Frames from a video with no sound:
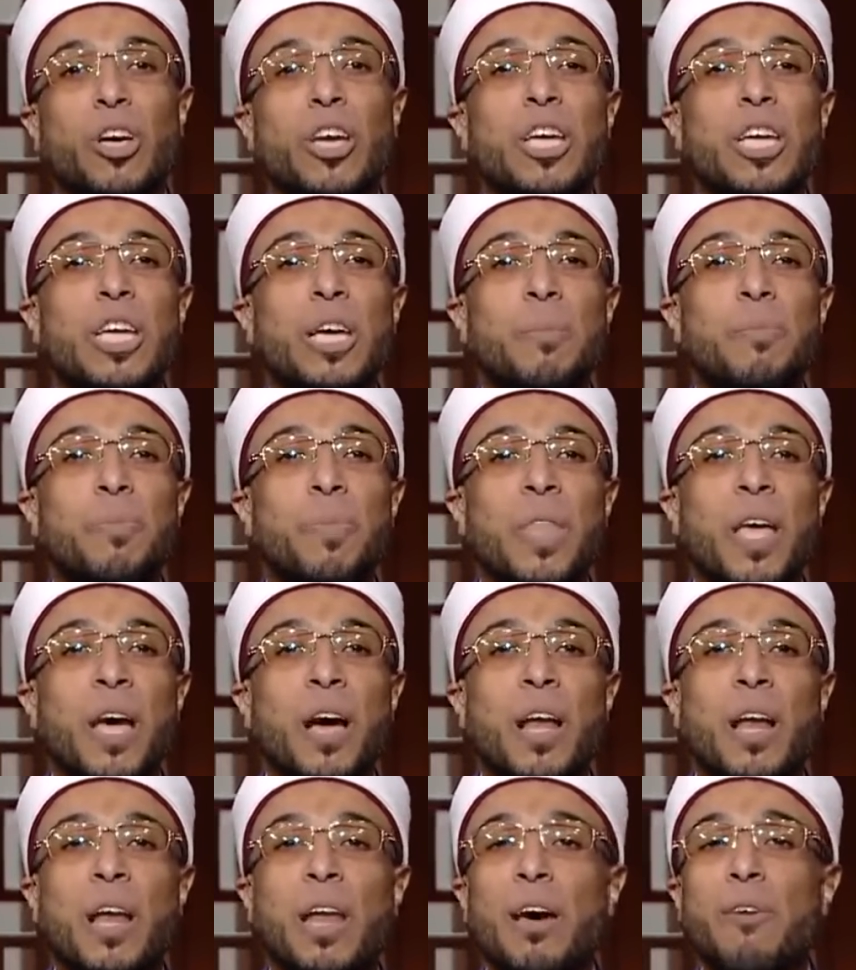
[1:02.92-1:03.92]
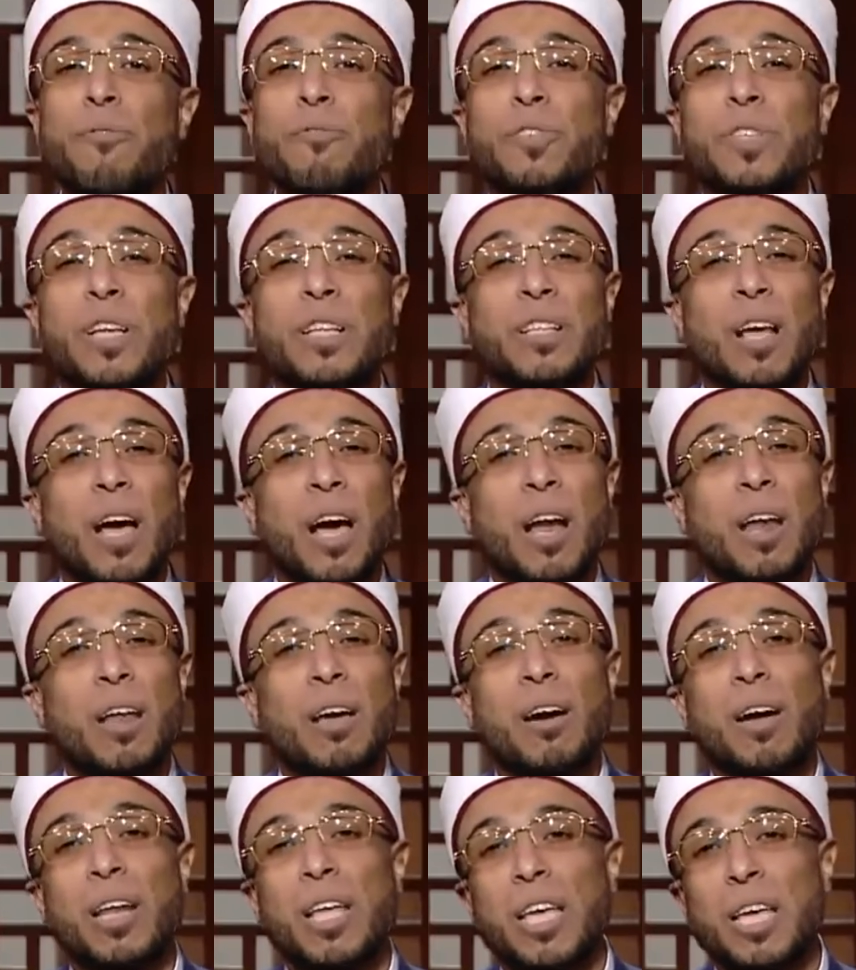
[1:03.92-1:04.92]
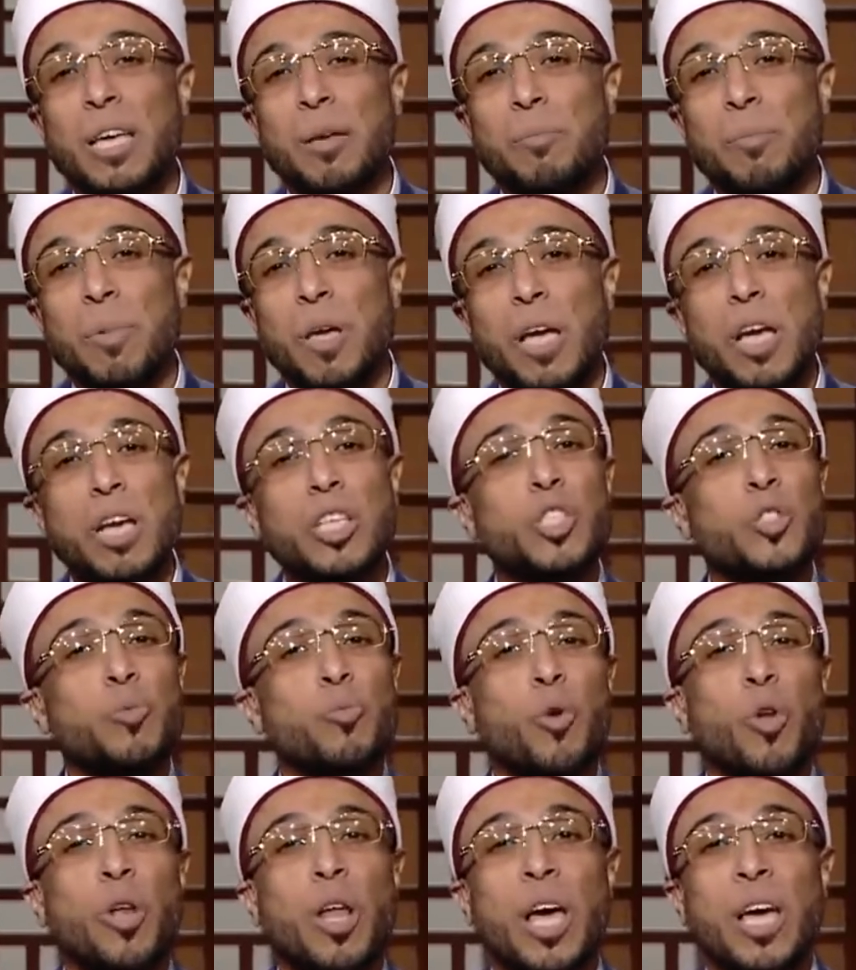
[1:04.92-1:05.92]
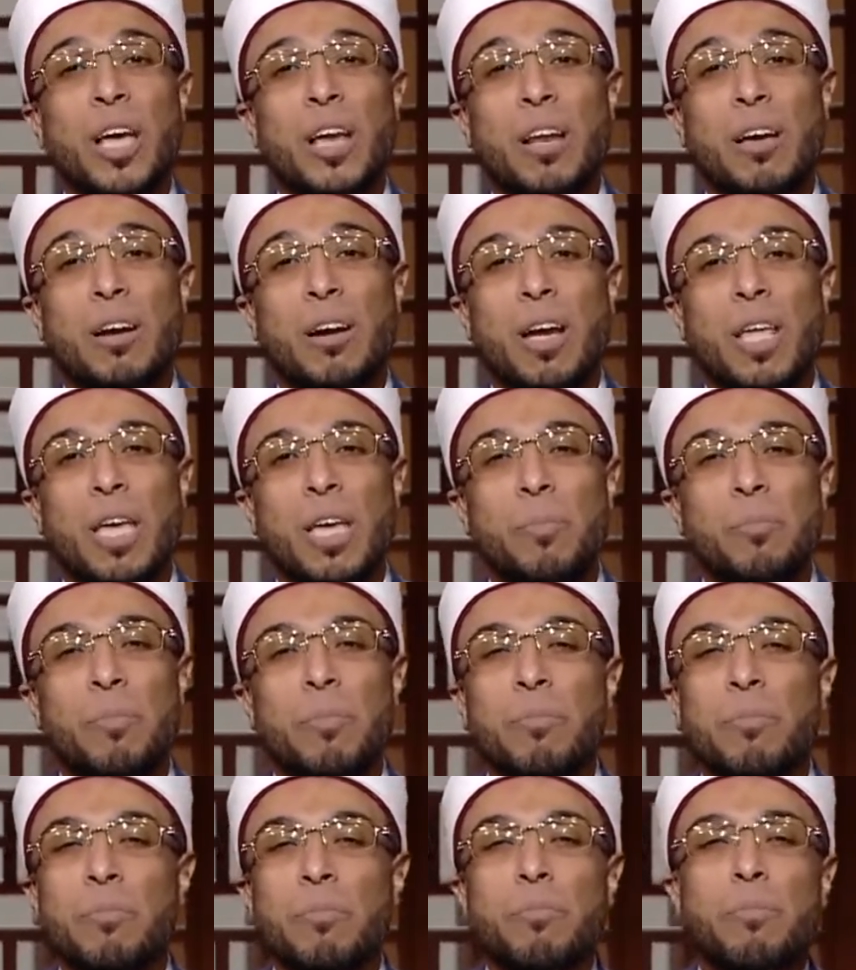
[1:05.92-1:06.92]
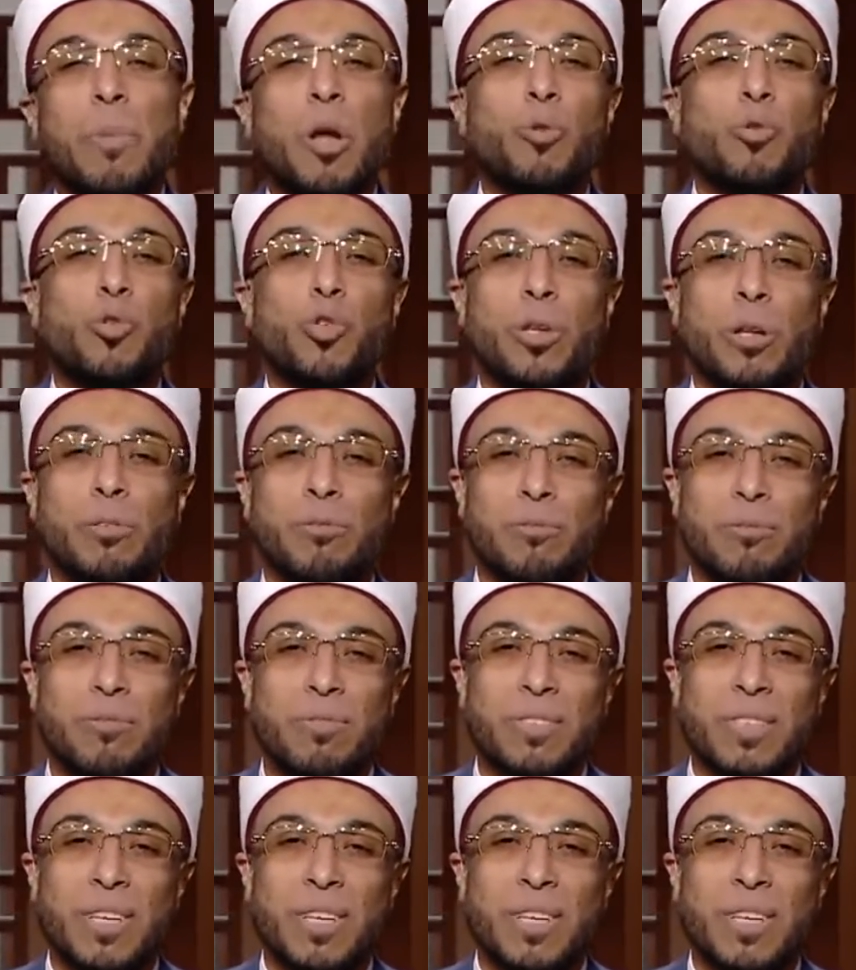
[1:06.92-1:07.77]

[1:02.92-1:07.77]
طيب لفظة القريب اسم الله القريب ملوش ضد